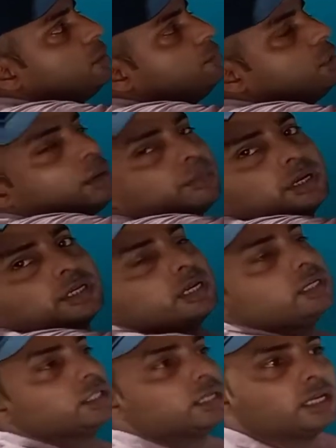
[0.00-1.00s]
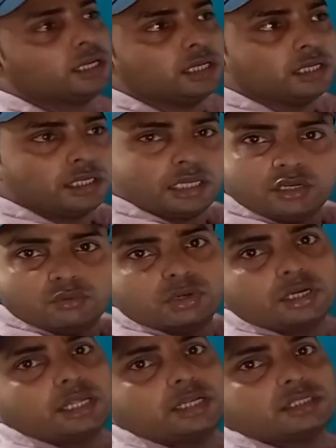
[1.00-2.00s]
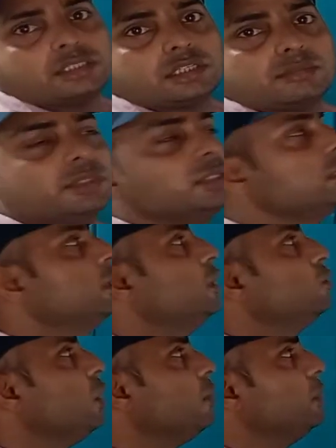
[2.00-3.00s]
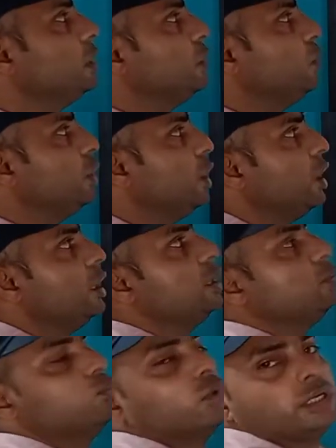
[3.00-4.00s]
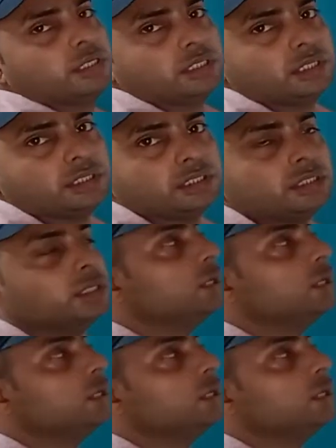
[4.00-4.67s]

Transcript: तब भी आपका क्या जा रहा है इनवर्ड डायरेक्शन में तो आप देखोगे हर एक पॉइंट के लिए